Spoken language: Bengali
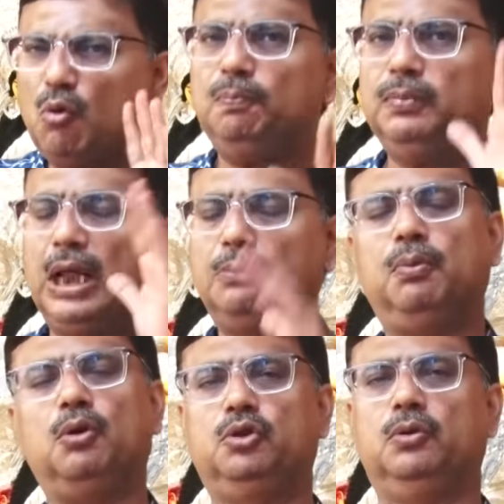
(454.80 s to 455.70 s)
খুব
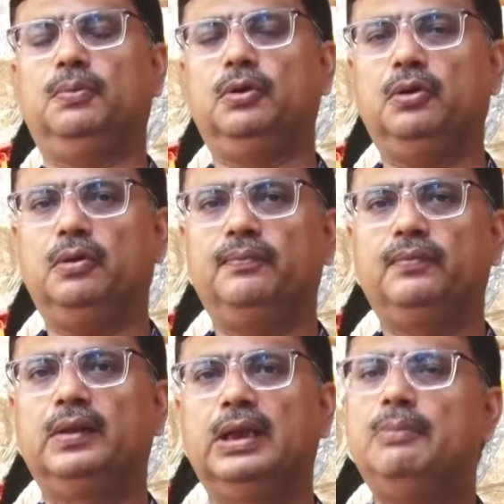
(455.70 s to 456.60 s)
তাৎপর্যপূর্ণ
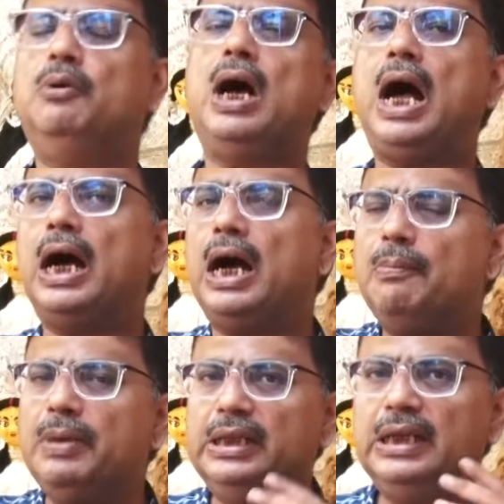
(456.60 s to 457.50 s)
এবং
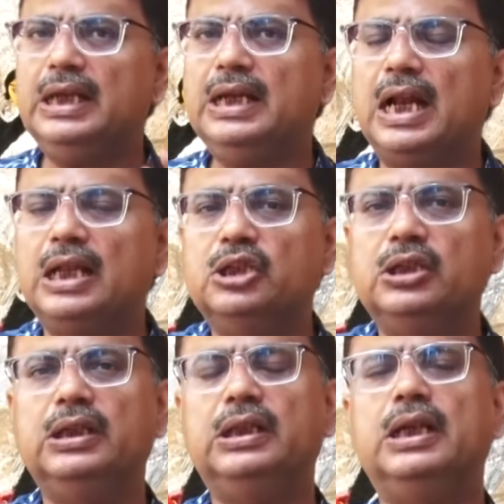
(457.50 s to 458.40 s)
আগামী দিনে
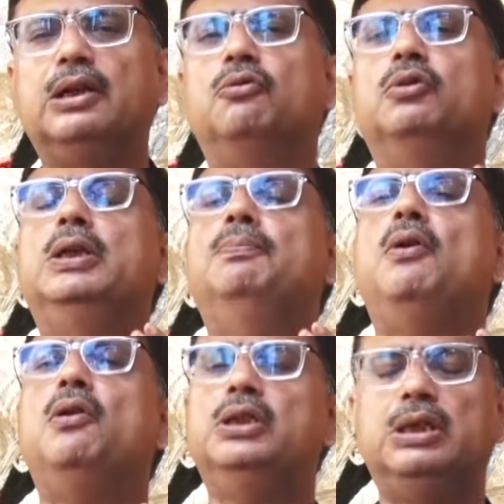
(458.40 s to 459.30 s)
রাজনীতির
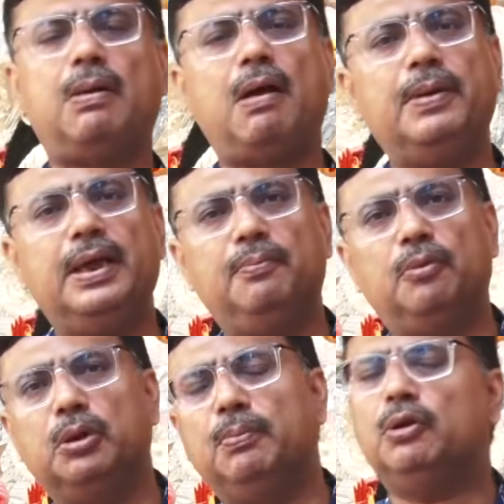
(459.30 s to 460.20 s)
গতিপথ যেভাবে
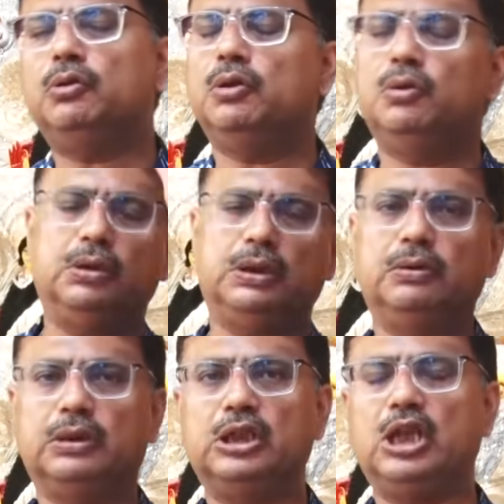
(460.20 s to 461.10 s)
পরিবর্তন হতে
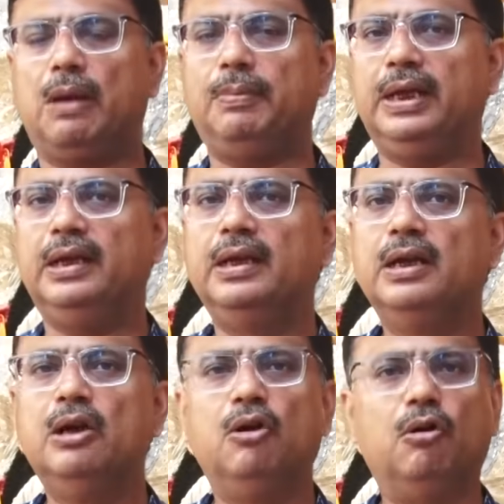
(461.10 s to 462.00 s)
হতে যাবে
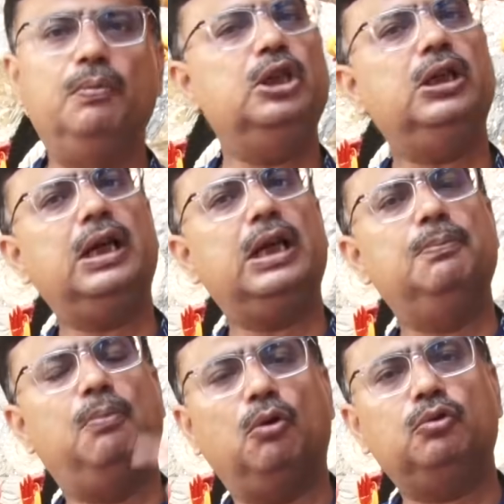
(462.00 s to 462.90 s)
অভিষেকের এই
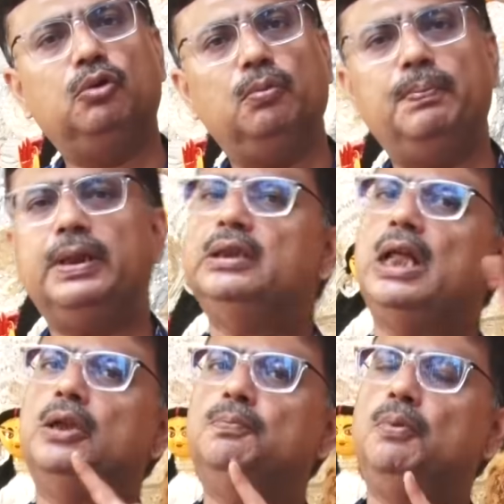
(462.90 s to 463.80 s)
বক্তব্যের
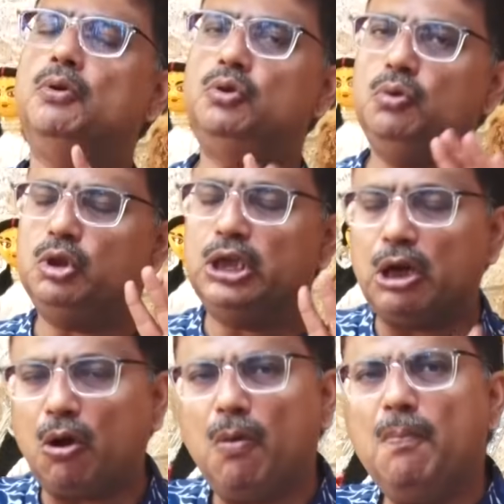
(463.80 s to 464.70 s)
তাৎপর্যও
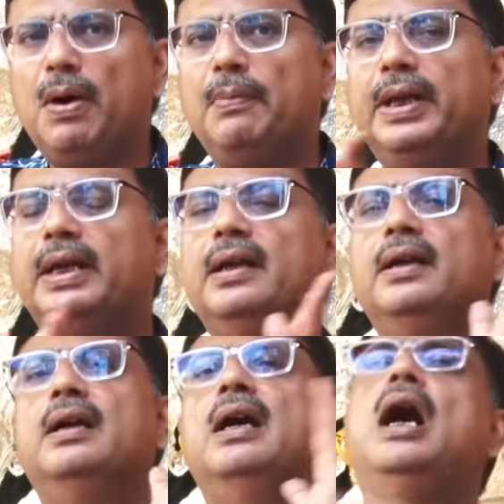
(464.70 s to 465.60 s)
সেরকমভাবে
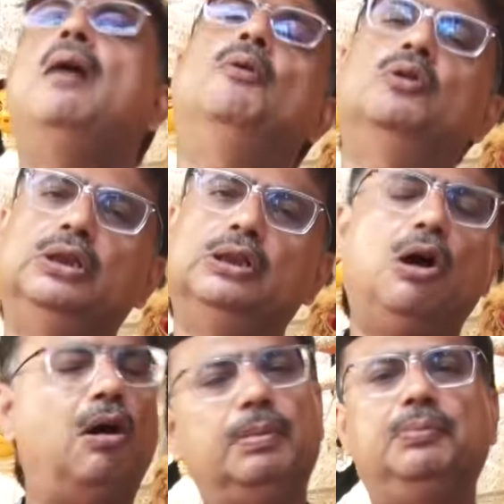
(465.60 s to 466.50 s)
আবর্তিত
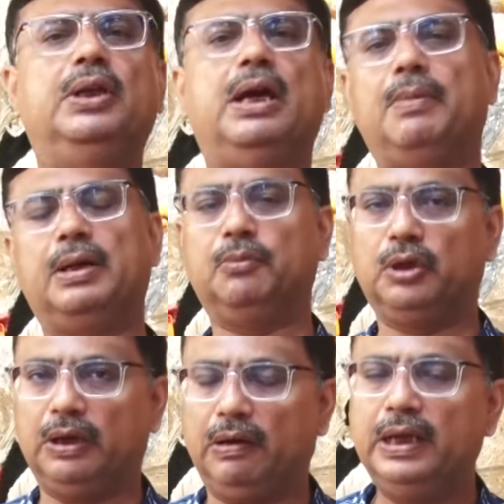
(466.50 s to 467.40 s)
হবে বলে আমার
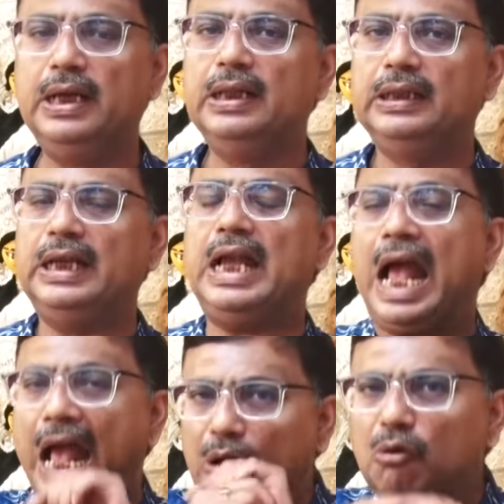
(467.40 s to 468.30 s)
মনে হয় তাই
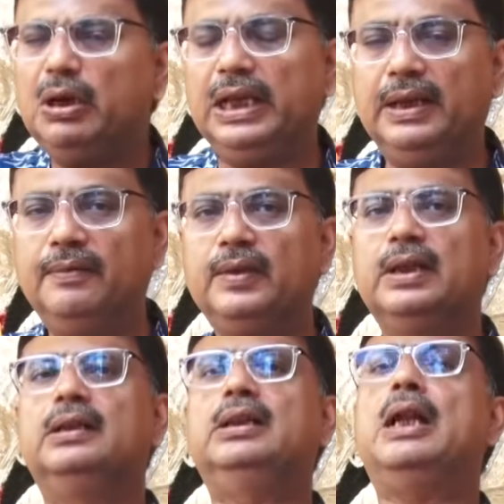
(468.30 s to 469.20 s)
এখনই
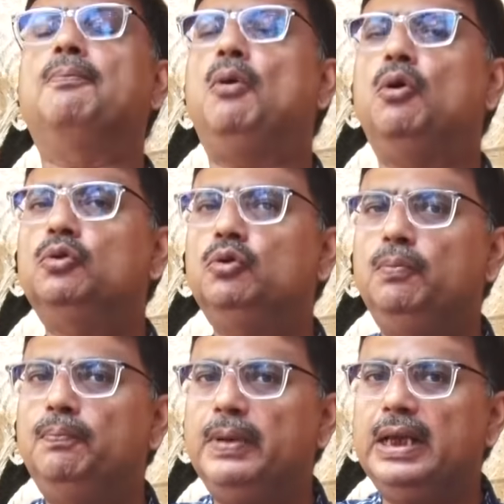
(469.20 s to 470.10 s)
তার
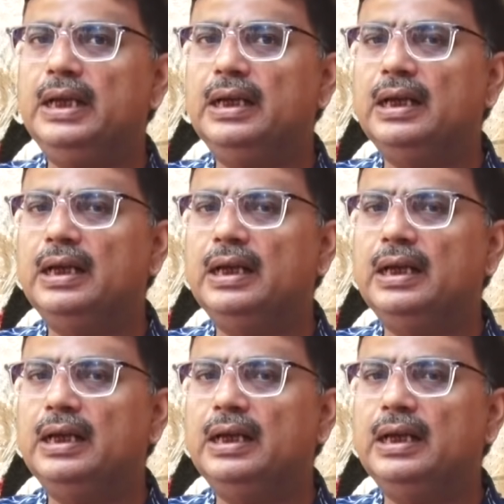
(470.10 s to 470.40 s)
বক্তব্যের